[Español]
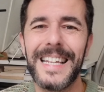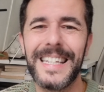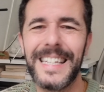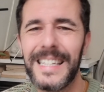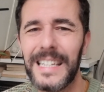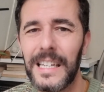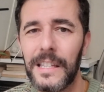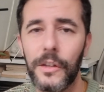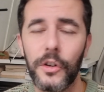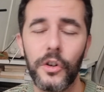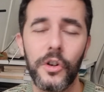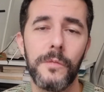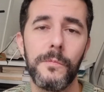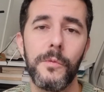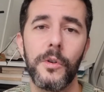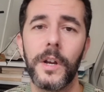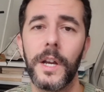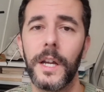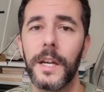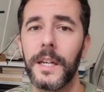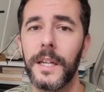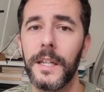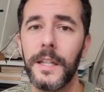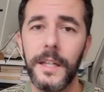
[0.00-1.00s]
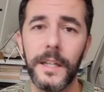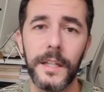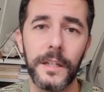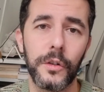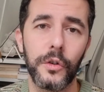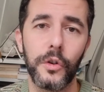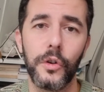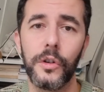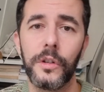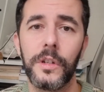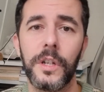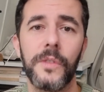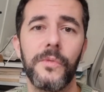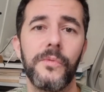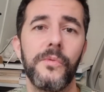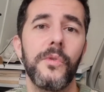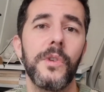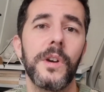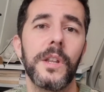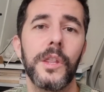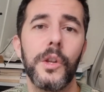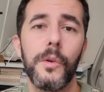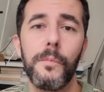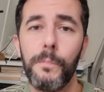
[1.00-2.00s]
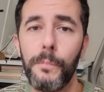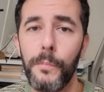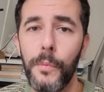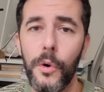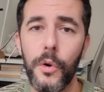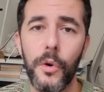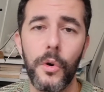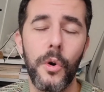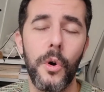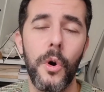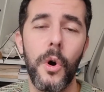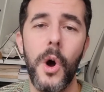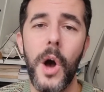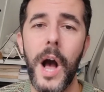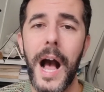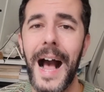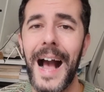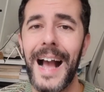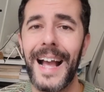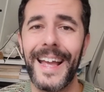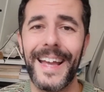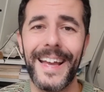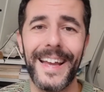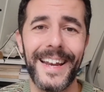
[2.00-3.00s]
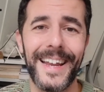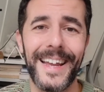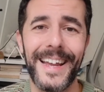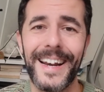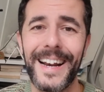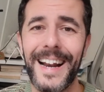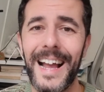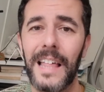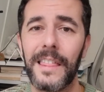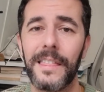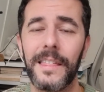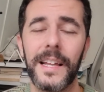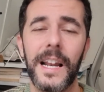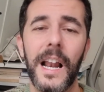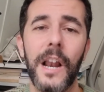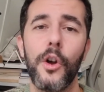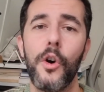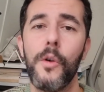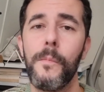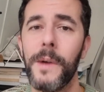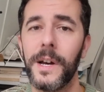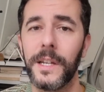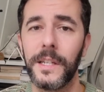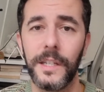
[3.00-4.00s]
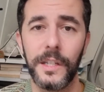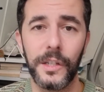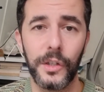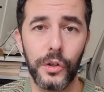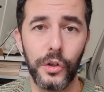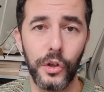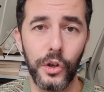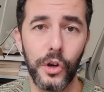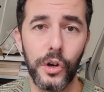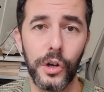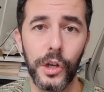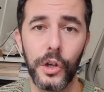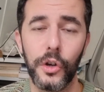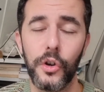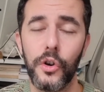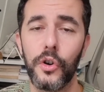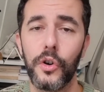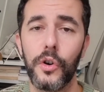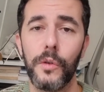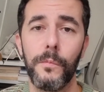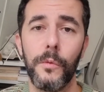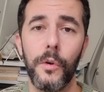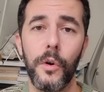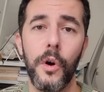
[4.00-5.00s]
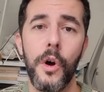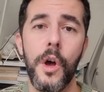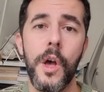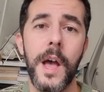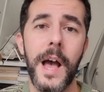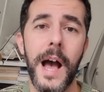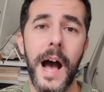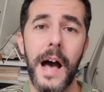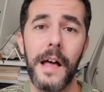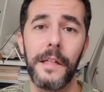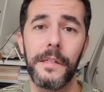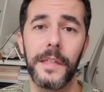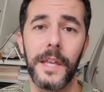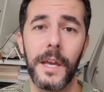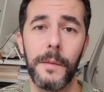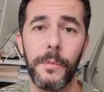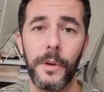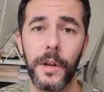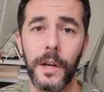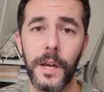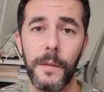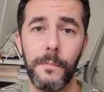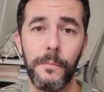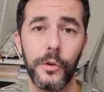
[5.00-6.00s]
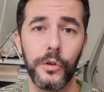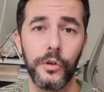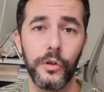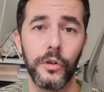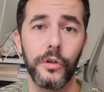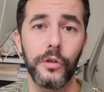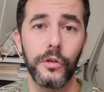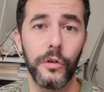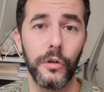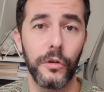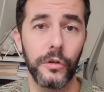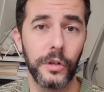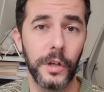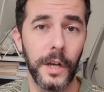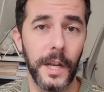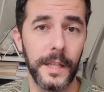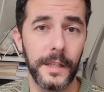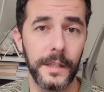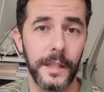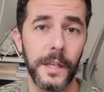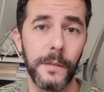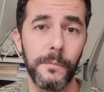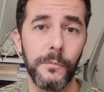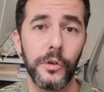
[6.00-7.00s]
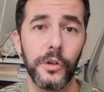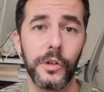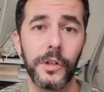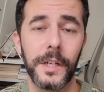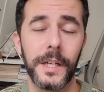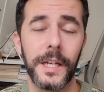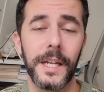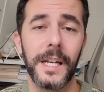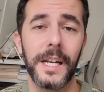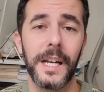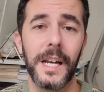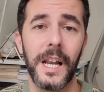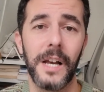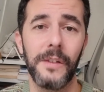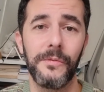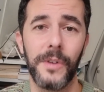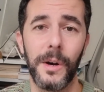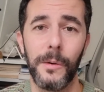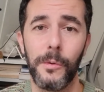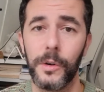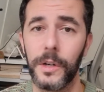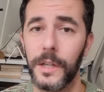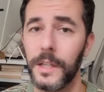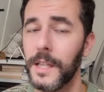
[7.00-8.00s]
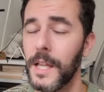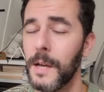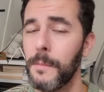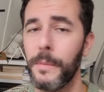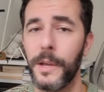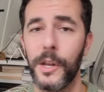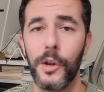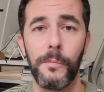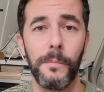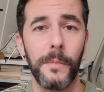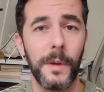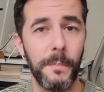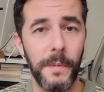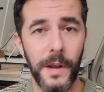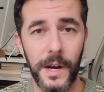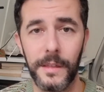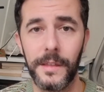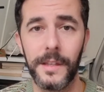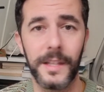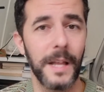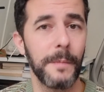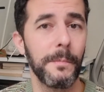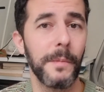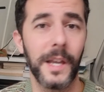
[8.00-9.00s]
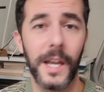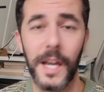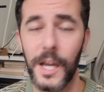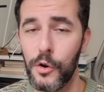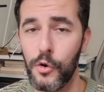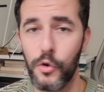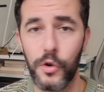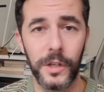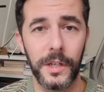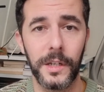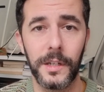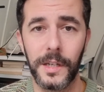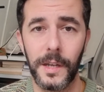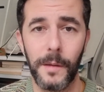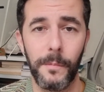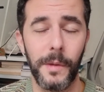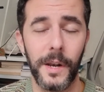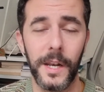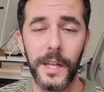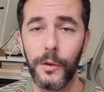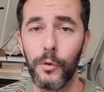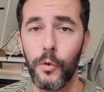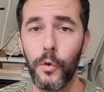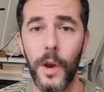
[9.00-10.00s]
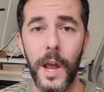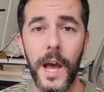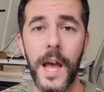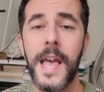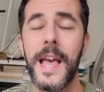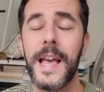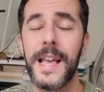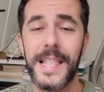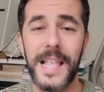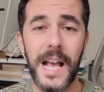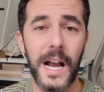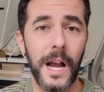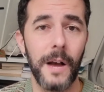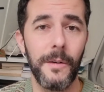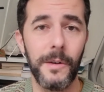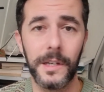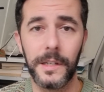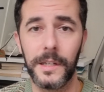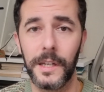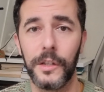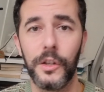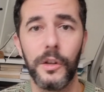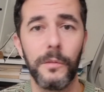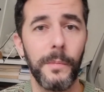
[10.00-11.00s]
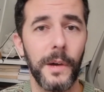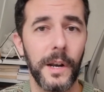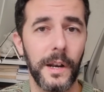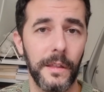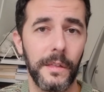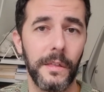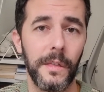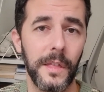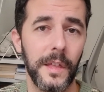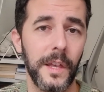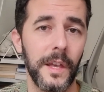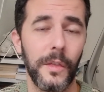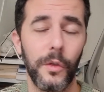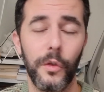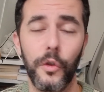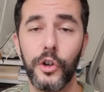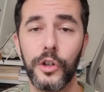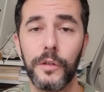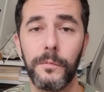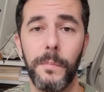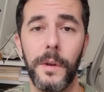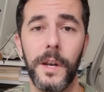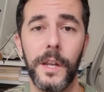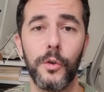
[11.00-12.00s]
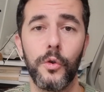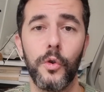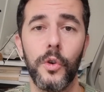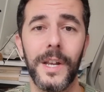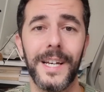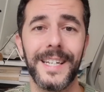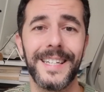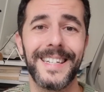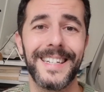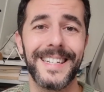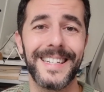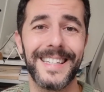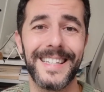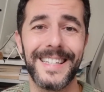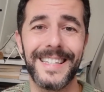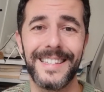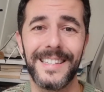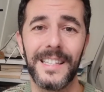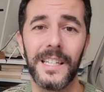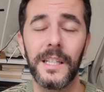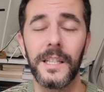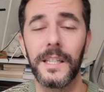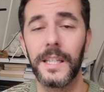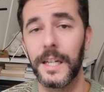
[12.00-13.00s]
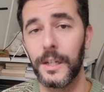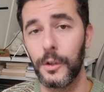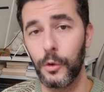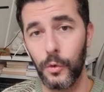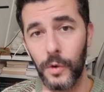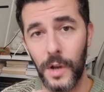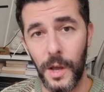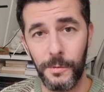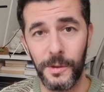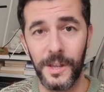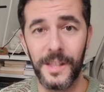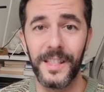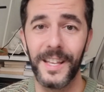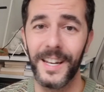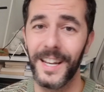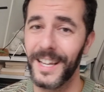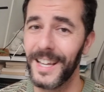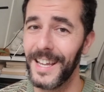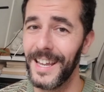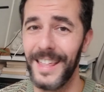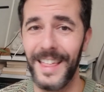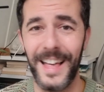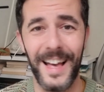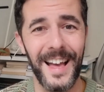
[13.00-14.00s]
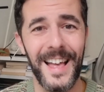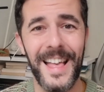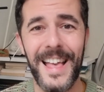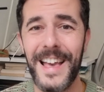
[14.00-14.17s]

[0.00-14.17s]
sensación como que Ridley Scott se fuerza un poco a querer hacer algo más histriónico como hacía por ejemplo George Lantimos en La Favorita, pero me parece también que no es esa película Ya acaban siendo parece dos películas distintas, una bien dirigida